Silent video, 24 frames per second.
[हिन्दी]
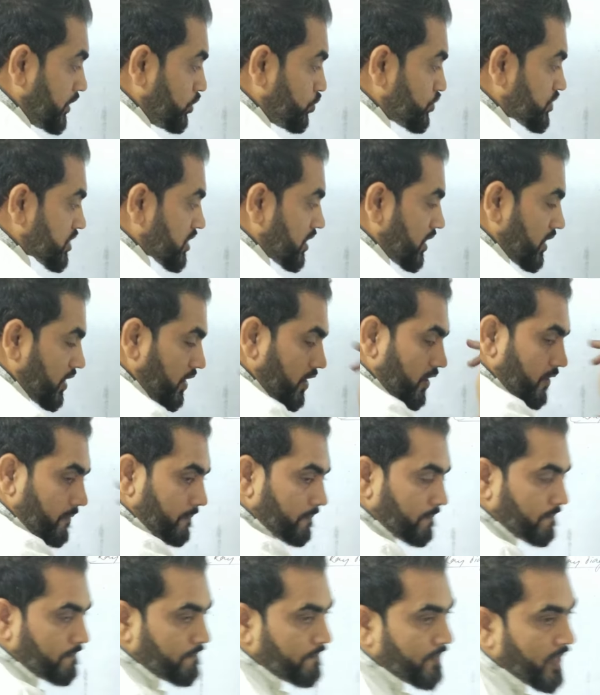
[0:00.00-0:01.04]
यूज करना
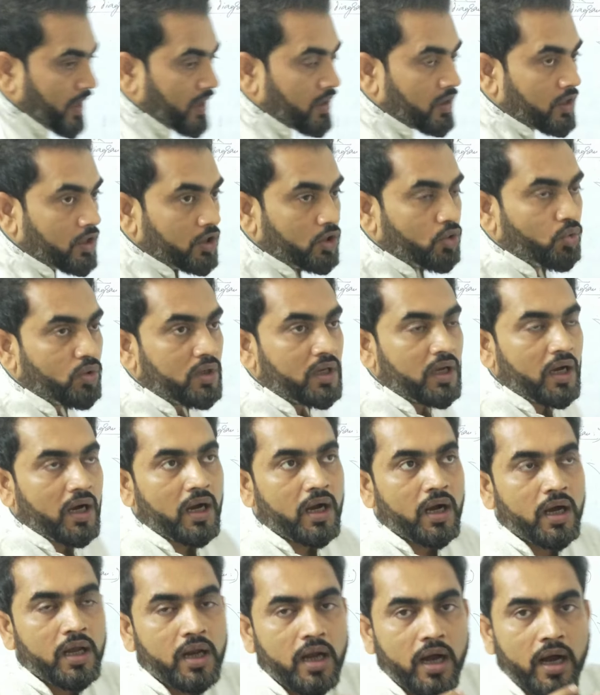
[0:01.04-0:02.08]
क्योंकि
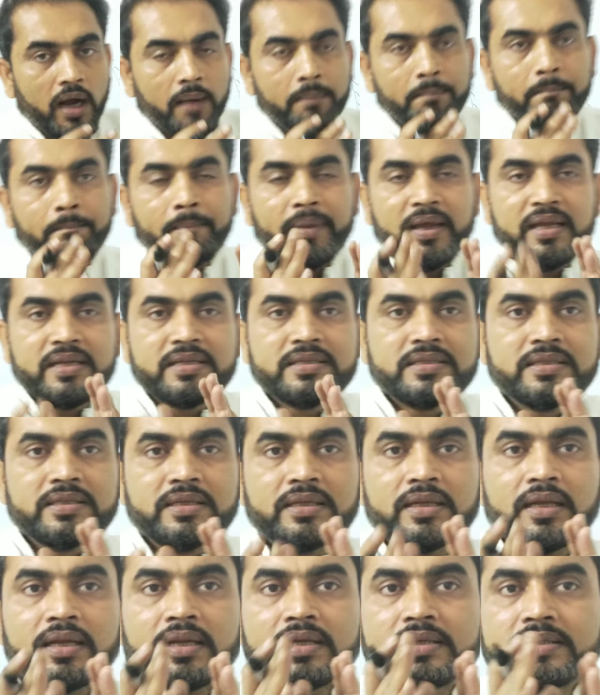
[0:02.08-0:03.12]
अगर आप
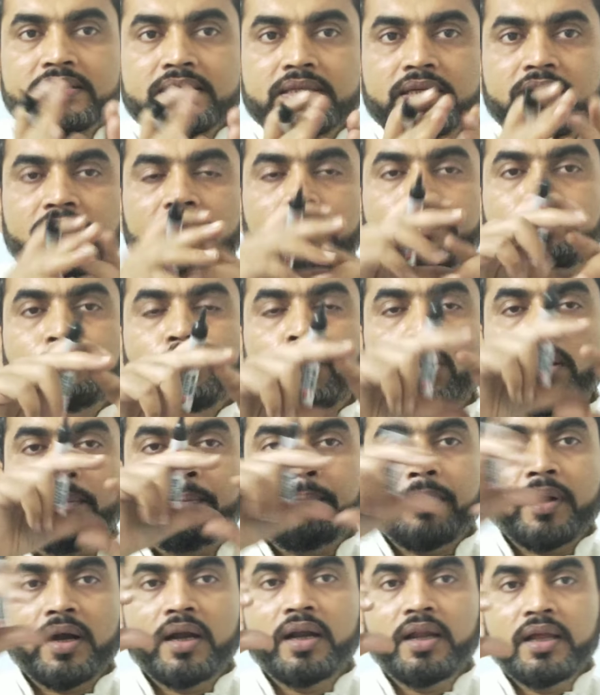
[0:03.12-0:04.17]
पेंसिल एंड स्केल
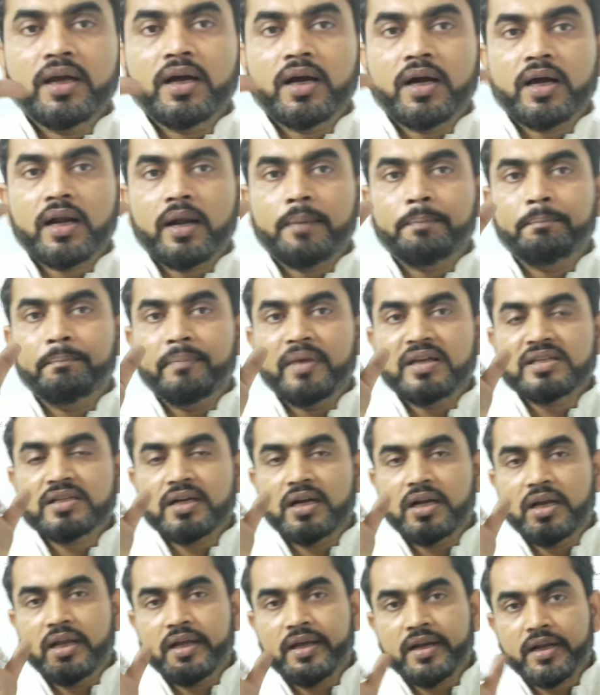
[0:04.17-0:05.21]
प्रॉपरली अगर आप
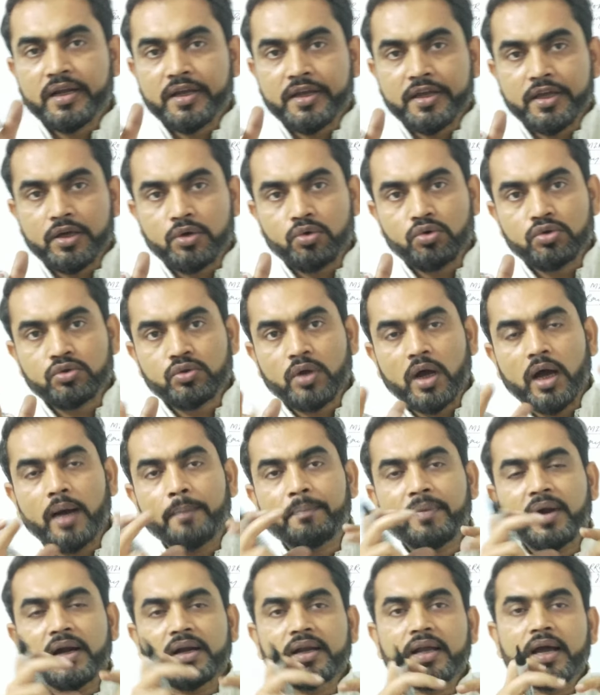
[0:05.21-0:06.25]
मेजर ले रखे हो तो
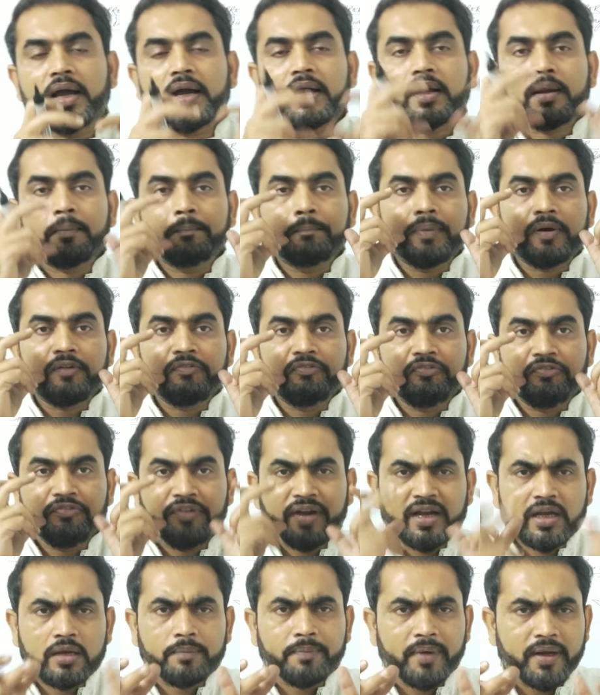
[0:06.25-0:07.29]
आपका डायग्राम
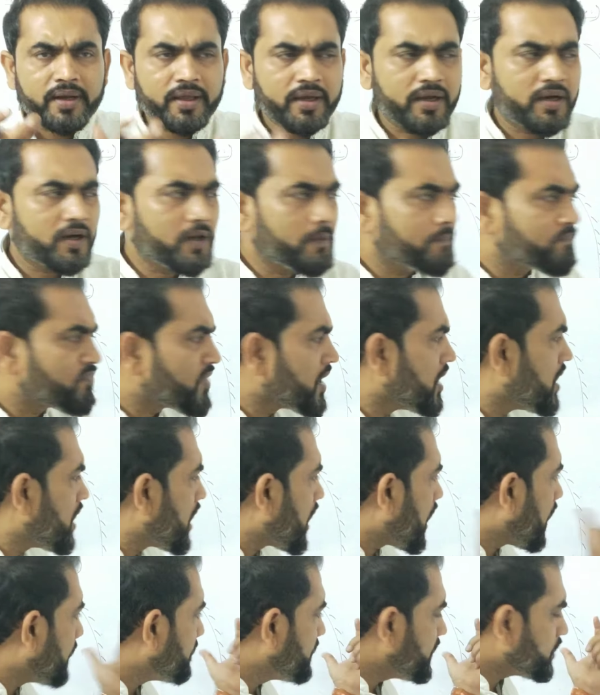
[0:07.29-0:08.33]
परफेक्ट बनेगा
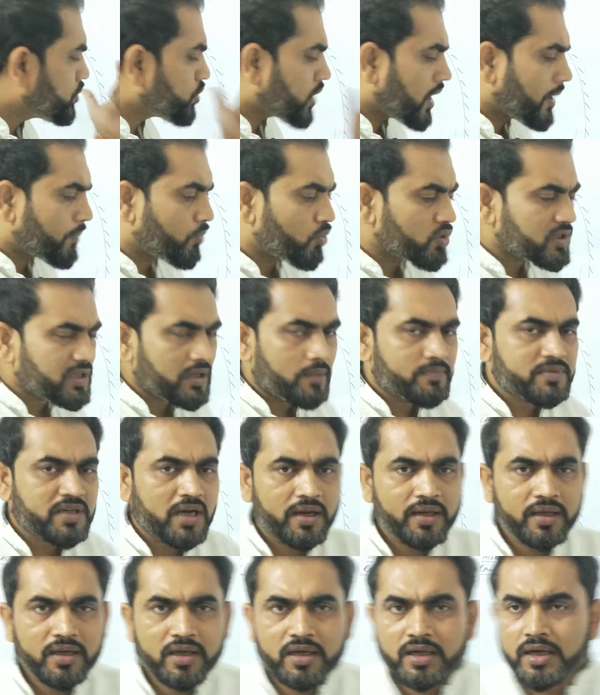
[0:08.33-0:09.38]
अभी तो आपको
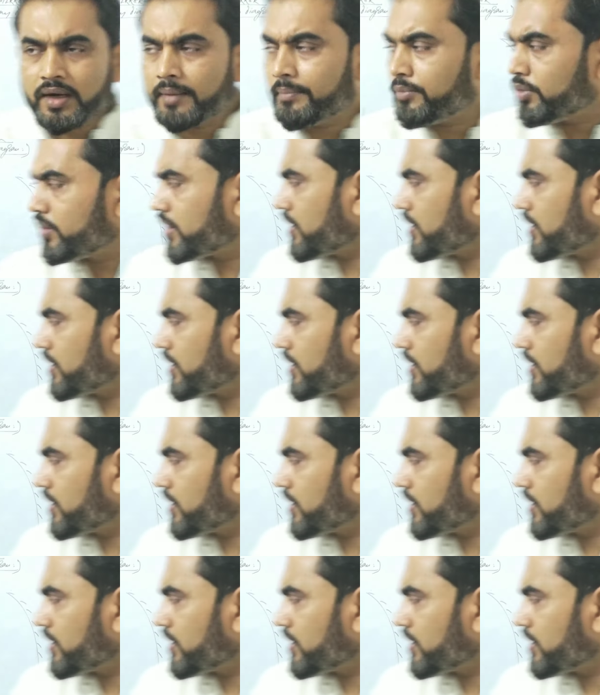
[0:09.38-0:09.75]
समझाने के लिए हम लोग